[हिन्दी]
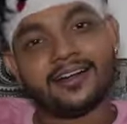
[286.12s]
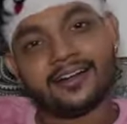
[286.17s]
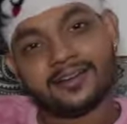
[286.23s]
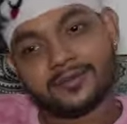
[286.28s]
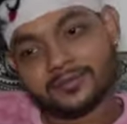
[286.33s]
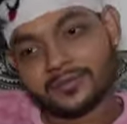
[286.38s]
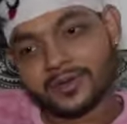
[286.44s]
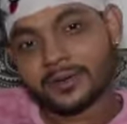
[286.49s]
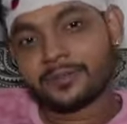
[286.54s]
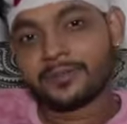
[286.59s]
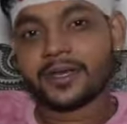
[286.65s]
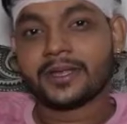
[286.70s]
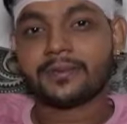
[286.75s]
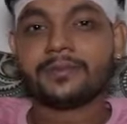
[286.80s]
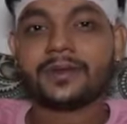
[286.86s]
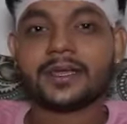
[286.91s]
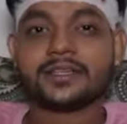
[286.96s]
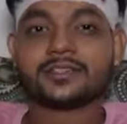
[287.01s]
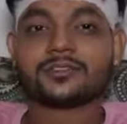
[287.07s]
हम अपने
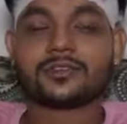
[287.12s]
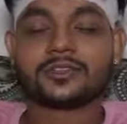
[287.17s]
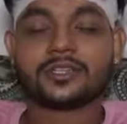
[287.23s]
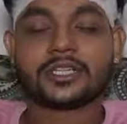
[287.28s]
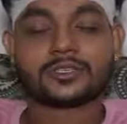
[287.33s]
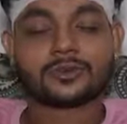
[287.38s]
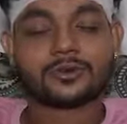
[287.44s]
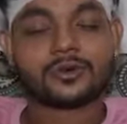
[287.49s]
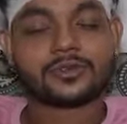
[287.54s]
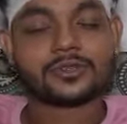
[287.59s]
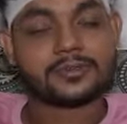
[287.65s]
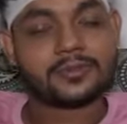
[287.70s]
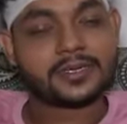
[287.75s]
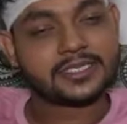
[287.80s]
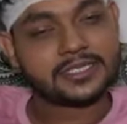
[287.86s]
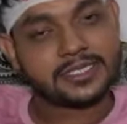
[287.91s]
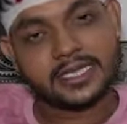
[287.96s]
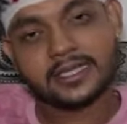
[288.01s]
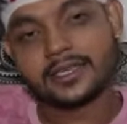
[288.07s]
फैंस और दर्शकों से
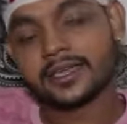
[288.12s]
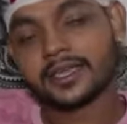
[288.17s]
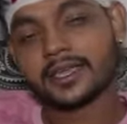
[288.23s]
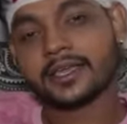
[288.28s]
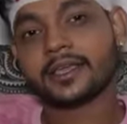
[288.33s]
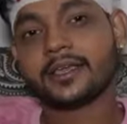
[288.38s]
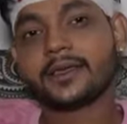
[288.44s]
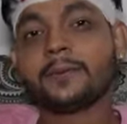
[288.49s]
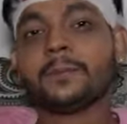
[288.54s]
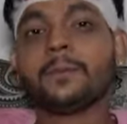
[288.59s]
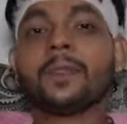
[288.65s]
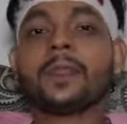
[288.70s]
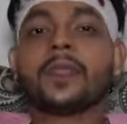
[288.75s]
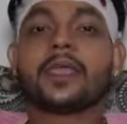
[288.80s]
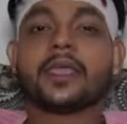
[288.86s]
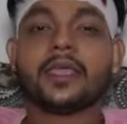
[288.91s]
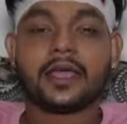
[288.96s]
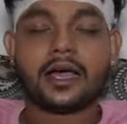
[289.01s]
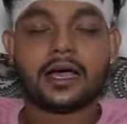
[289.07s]
बस यही कहेंगे
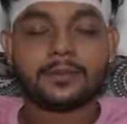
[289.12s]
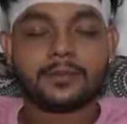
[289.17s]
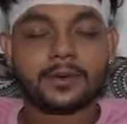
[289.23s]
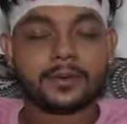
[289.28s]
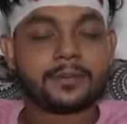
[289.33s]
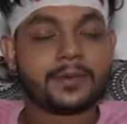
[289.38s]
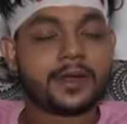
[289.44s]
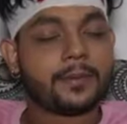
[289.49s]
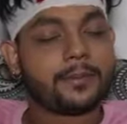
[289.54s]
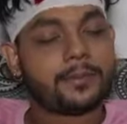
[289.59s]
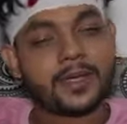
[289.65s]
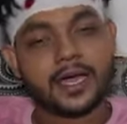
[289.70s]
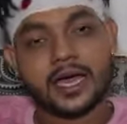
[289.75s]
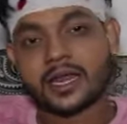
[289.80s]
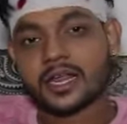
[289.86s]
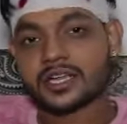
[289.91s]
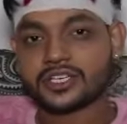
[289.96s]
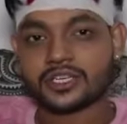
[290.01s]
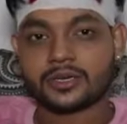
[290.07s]
कि आप अपना
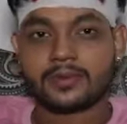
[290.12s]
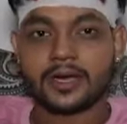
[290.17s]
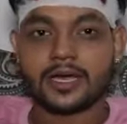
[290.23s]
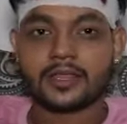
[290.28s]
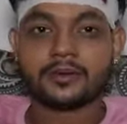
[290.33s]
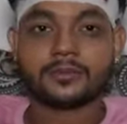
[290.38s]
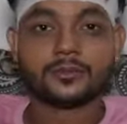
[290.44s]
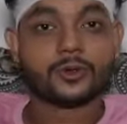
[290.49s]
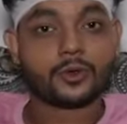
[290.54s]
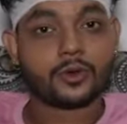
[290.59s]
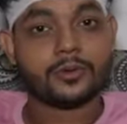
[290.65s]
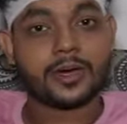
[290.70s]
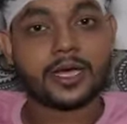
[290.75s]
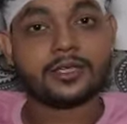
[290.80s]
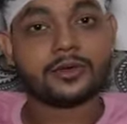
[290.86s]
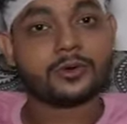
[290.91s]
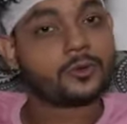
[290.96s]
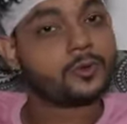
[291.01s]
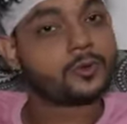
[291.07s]
प्यार आशीर्वाद हम दोनों
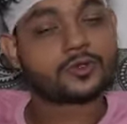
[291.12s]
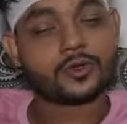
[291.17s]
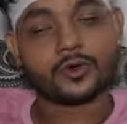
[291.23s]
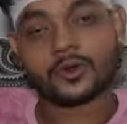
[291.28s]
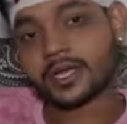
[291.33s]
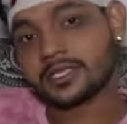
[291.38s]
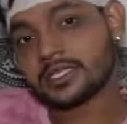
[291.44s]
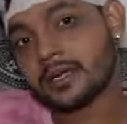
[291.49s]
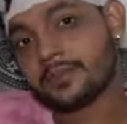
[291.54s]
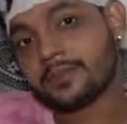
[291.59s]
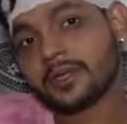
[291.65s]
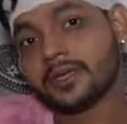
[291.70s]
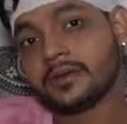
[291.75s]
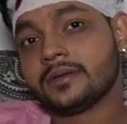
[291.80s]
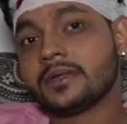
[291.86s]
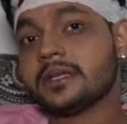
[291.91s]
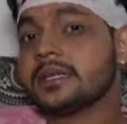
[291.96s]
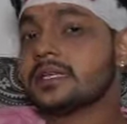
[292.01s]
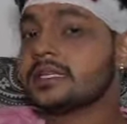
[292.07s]
भाई अंकुश और राजा पे
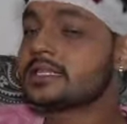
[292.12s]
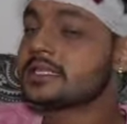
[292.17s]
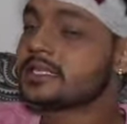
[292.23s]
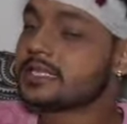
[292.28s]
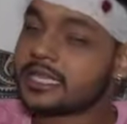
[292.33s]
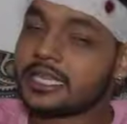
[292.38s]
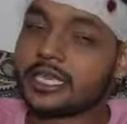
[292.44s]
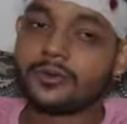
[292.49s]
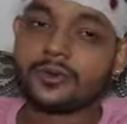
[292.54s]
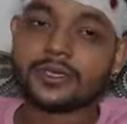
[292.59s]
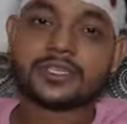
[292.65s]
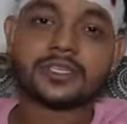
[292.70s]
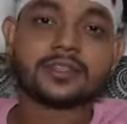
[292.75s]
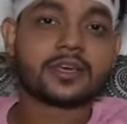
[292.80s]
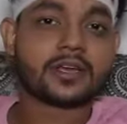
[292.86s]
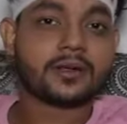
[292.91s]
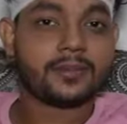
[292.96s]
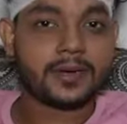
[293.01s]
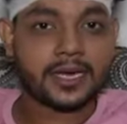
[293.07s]
सदैव इसी
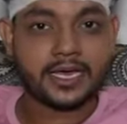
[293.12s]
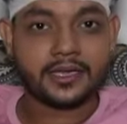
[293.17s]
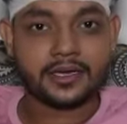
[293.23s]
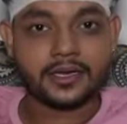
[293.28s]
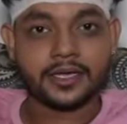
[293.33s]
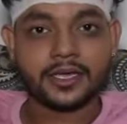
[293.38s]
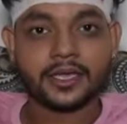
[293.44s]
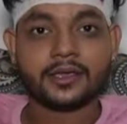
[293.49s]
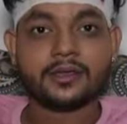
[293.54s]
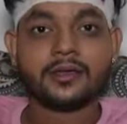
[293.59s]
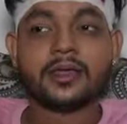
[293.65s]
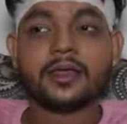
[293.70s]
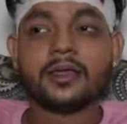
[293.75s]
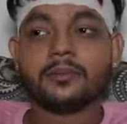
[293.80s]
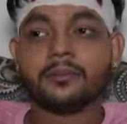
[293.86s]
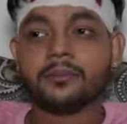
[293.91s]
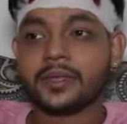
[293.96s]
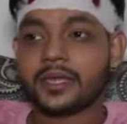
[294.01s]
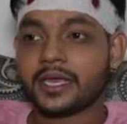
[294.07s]
तरह बनाए रखें
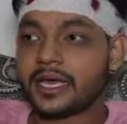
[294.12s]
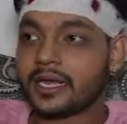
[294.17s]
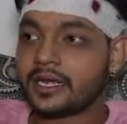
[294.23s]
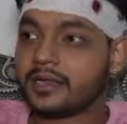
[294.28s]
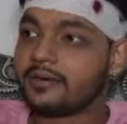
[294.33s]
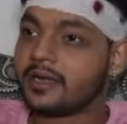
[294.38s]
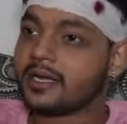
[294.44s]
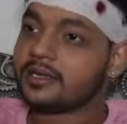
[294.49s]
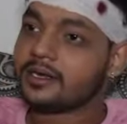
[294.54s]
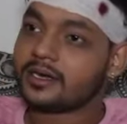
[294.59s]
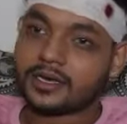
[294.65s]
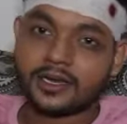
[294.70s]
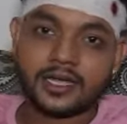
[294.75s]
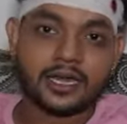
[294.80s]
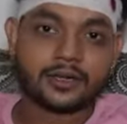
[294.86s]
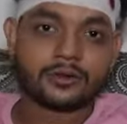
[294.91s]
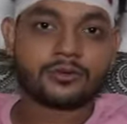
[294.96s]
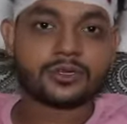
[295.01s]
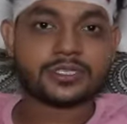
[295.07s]
मेरे आने वाले हर
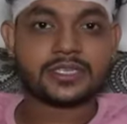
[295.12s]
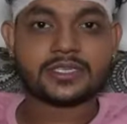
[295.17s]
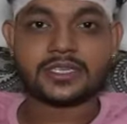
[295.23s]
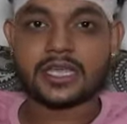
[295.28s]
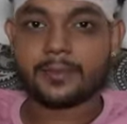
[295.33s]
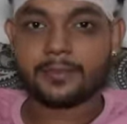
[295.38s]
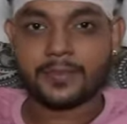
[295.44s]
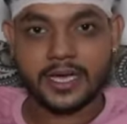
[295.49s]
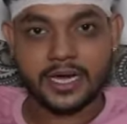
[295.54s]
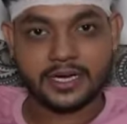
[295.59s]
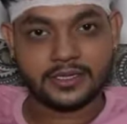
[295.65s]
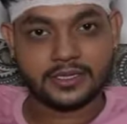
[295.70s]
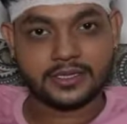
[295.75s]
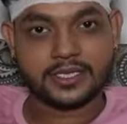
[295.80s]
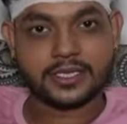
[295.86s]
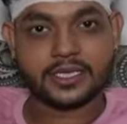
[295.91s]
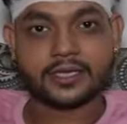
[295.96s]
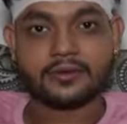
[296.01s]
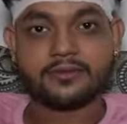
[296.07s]
गानों को जैसे आप प्यार
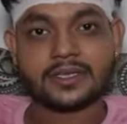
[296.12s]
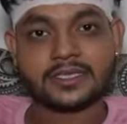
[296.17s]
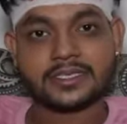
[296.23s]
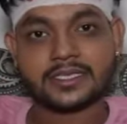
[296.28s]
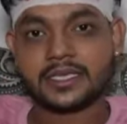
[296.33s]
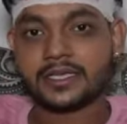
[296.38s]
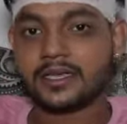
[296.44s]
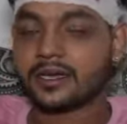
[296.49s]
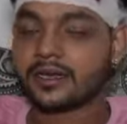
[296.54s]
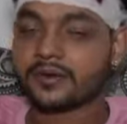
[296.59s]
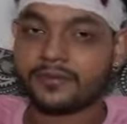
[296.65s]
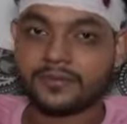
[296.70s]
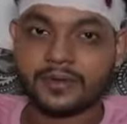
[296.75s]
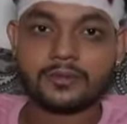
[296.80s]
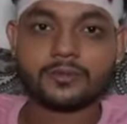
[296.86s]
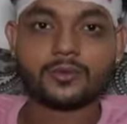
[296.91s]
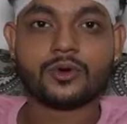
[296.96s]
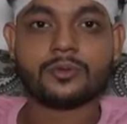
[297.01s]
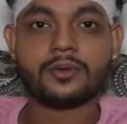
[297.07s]
देते हैं वैसे ही हर
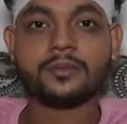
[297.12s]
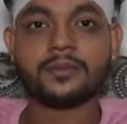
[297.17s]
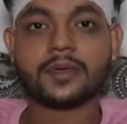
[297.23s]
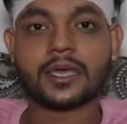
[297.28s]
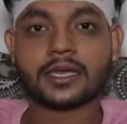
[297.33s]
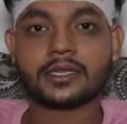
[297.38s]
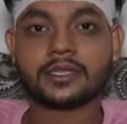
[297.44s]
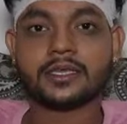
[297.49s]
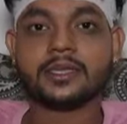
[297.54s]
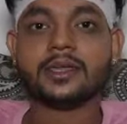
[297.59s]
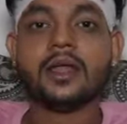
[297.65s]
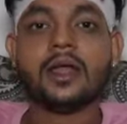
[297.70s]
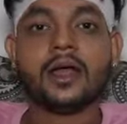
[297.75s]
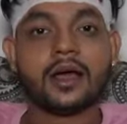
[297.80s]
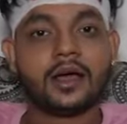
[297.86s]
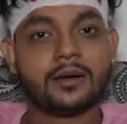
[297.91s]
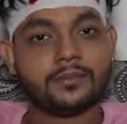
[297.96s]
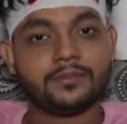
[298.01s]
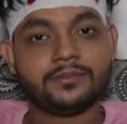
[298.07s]
फिल्म को भी प्यार दें
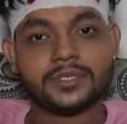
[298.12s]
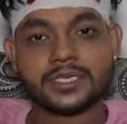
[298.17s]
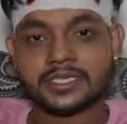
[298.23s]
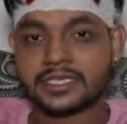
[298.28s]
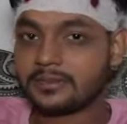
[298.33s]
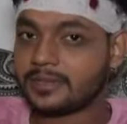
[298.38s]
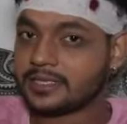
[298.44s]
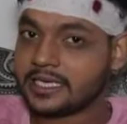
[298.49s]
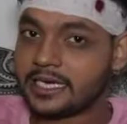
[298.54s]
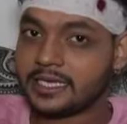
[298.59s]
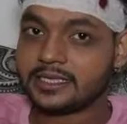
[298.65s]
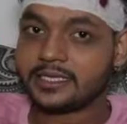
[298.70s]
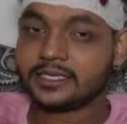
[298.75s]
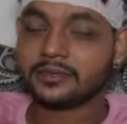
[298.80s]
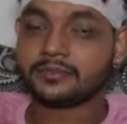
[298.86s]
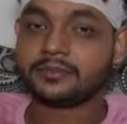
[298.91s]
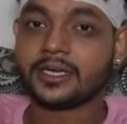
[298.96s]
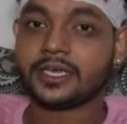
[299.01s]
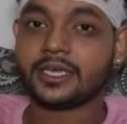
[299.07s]
अब जैसे बताए थे
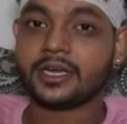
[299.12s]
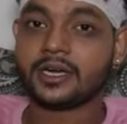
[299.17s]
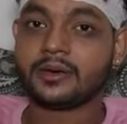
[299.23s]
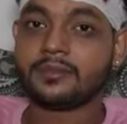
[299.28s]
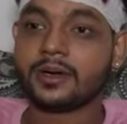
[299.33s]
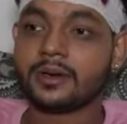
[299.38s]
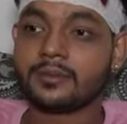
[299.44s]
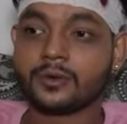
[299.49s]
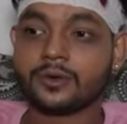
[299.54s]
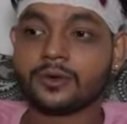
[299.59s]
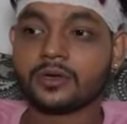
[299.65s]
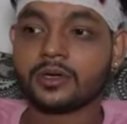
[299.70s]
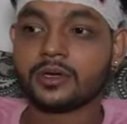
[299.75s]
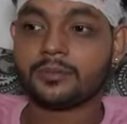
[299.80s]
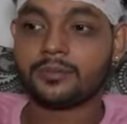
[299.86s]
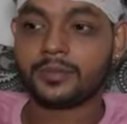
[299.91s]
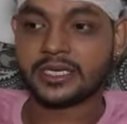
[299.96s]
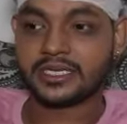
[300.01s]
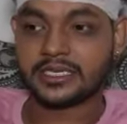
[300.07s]
हम कि अब हम लोग
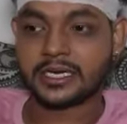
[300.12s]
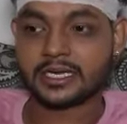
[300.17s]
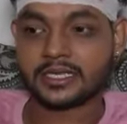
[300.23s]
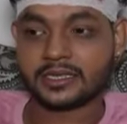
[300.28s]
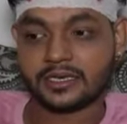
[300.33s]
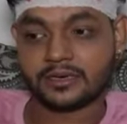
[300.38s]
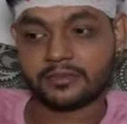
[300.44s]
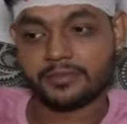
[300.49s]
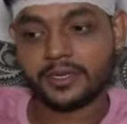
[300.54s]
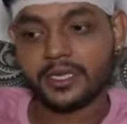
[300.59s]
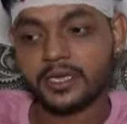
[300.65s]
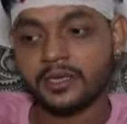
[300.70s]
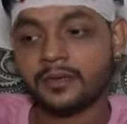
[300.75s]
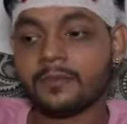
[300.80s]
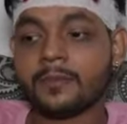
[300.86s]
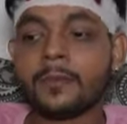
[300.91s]
पिक्चर की तरफ भी